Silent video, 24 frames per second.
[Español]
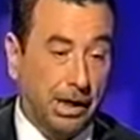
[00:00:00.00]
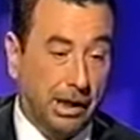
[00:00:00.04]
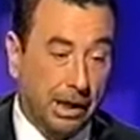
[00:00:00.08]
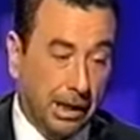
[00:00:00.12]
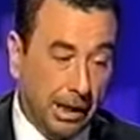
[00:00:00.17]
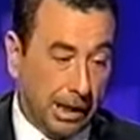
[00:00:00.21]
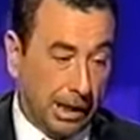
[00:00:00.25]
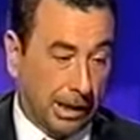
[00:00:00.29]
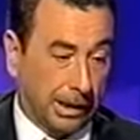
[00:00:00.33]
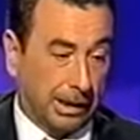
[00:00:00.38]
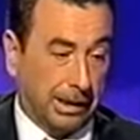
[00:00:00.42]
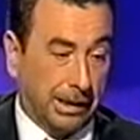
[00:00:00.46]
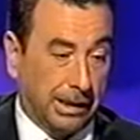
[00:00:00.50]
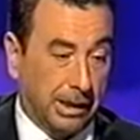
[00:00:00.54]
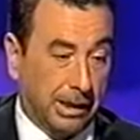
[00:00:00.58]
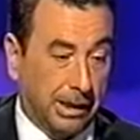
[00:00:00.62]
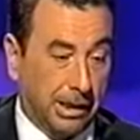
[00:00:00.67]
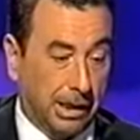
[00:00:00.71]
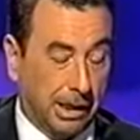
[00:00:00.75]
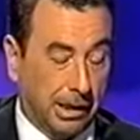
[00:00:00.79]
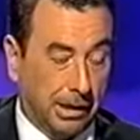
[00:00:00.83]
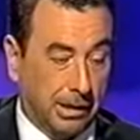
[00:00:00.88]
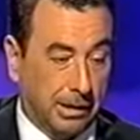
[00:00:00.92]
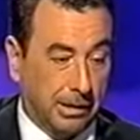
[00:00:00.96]
Aquí en
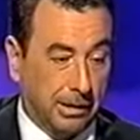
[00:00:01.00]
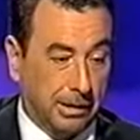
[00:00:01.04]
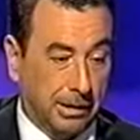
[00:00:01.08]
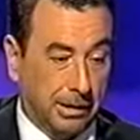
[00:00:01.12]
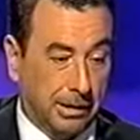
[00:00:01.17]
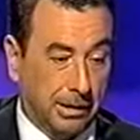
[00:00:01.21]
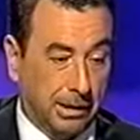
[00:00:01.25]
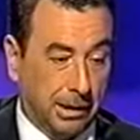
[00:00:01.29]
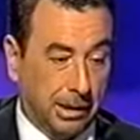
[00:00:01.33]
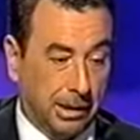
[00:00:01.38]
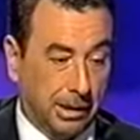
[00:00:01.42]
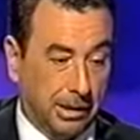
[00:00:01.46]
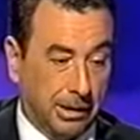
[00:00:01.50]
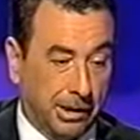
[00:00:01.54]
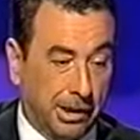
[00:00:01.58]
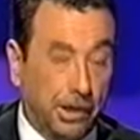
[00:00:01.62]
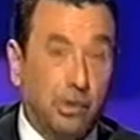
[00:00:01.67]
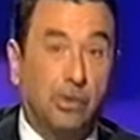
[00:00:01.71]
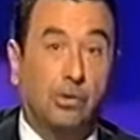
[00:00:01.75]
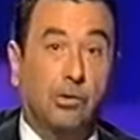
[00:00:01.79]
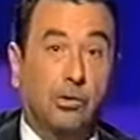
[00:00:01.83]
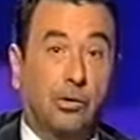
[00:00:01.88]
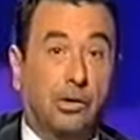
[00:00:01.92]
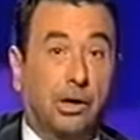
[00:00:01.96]
el, en el guión
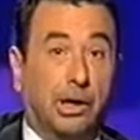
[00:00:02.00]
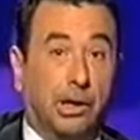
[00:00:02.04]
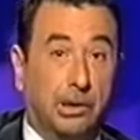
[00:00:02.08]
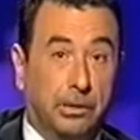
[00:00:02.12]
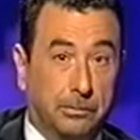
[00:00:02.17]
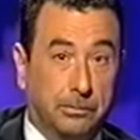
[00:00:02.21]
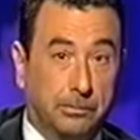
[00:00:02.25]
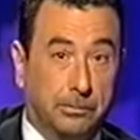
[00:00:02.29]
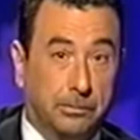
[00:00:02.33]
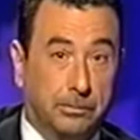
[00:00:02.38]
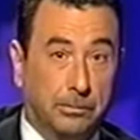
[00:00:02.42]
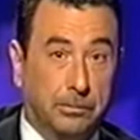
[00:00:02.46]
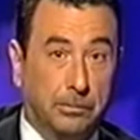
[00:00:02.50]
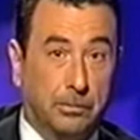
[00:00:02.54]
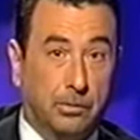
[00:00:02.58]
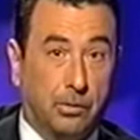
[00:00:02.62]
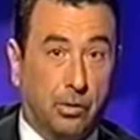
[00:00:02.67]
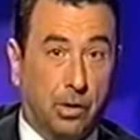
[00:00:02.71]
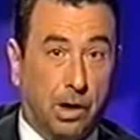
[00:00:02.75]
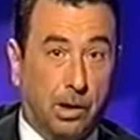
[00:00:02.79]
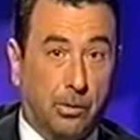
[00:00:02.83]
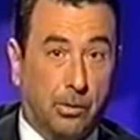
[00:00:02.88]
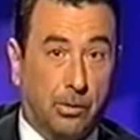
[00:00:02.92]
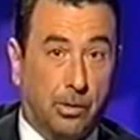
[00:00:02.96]
con él
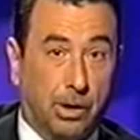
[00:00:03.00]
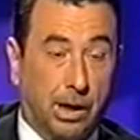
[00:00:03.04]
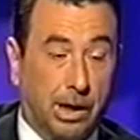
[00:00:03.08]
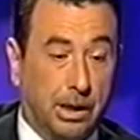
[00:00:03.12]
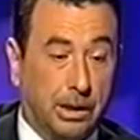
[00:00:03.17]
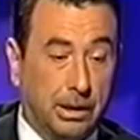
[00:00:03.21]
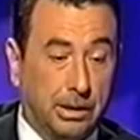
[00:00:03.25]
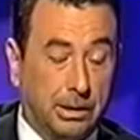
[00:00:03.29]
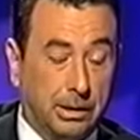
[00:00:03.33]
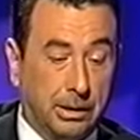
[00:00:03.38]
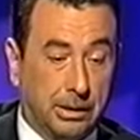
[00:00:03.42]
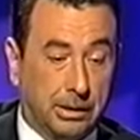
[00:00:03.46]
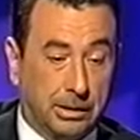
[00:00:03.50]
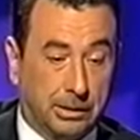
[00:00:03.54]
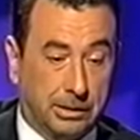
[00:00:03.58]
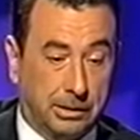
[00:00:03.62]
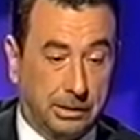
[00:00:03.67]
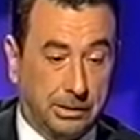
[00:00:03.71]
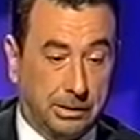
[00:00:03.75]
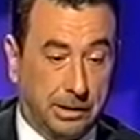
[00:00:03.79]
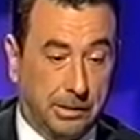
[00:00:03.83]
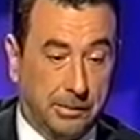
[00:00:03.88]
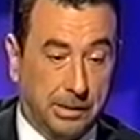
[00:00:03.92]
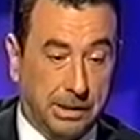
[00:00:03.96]
colabora ni
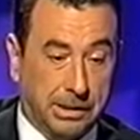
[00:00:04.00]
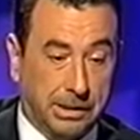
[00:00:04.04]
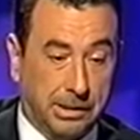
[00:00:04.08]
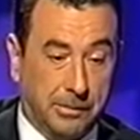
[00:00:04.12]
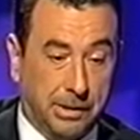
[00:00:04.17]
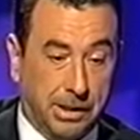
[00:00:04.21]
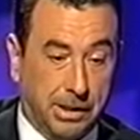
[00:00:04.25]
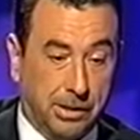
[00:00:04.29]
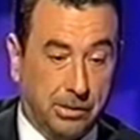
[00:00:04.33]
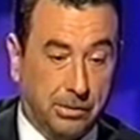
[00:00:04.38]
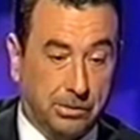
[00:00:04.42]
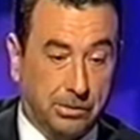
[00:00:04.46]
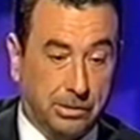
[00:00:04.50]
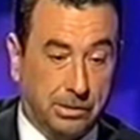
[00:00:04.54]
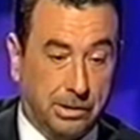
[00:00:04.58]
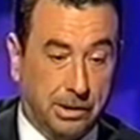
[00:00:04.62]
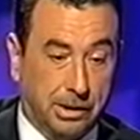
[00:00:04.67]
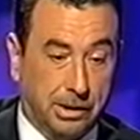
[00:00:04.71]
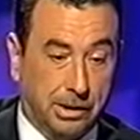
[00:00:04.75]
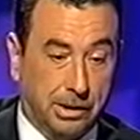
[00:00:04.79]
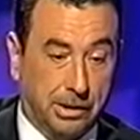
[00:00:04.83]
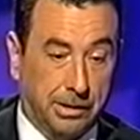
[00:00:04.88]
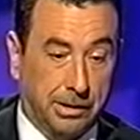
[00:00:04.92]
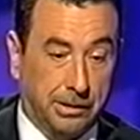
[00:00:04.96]
más ni menos
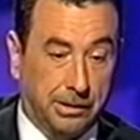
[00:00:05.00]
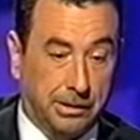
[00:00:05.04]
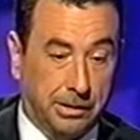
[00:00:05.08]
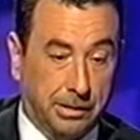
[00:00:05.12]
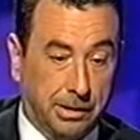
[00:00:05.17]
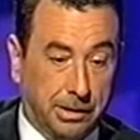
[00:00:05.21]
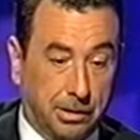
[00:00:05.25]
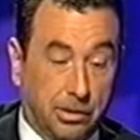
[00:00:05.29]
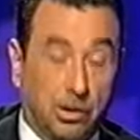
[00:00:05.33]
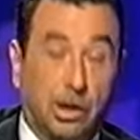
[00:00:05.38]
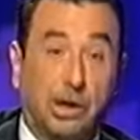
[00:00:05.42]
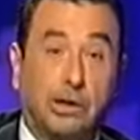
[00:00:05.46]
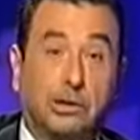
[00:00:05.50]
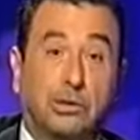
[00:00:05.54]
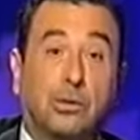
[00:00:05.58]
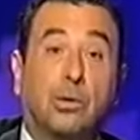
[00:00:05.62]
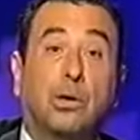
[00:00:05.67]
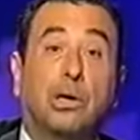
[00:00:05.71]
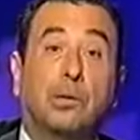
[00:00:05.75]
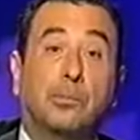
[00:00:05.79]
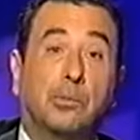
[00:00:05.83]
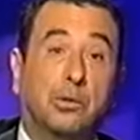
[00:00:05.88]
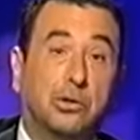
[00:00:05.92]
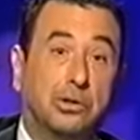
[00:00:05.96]
que
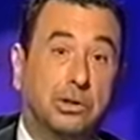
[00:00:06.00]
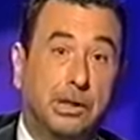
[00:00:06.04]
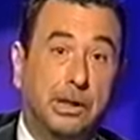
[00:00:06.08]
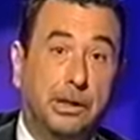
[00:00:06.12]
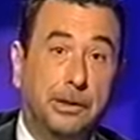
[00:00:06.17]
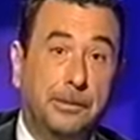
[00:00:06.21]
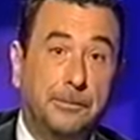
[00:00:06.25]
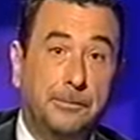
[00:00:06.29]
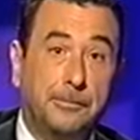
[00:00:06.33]
Skolimowski.